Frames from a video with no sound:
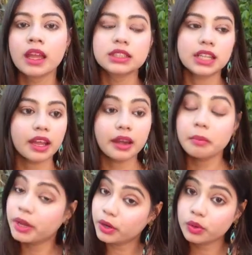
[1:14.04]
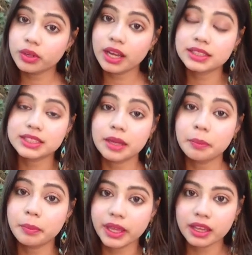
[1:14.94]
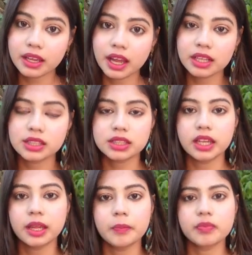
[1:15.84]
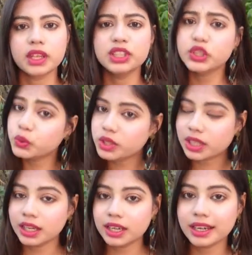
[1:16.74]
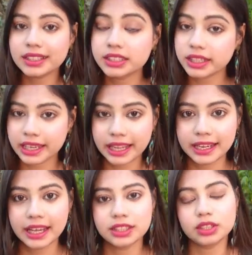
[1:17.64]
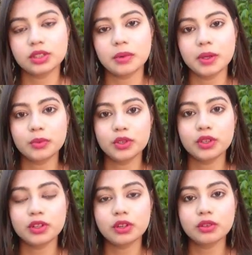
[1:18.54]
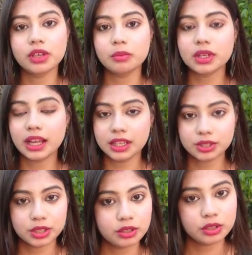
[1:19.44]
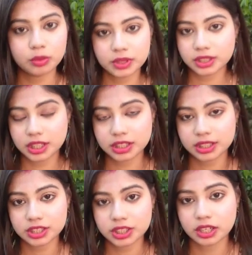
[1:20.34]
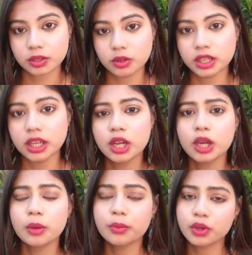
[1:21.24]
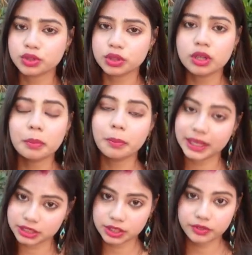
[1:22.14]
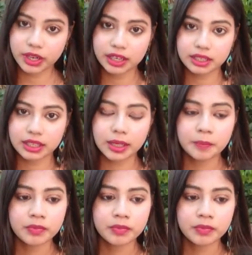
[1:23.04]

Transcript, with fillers: সেখানে মেরুন আছে পিঙ্ক আছে নিউড কালার আছে রেড আছে তো আমার মনে হলো এগুলো আমি কালেকশানগুলো তোমাদের সাথে শেয়ার করি প্রচণ্ড বাজেট ফ্রেন্ডলি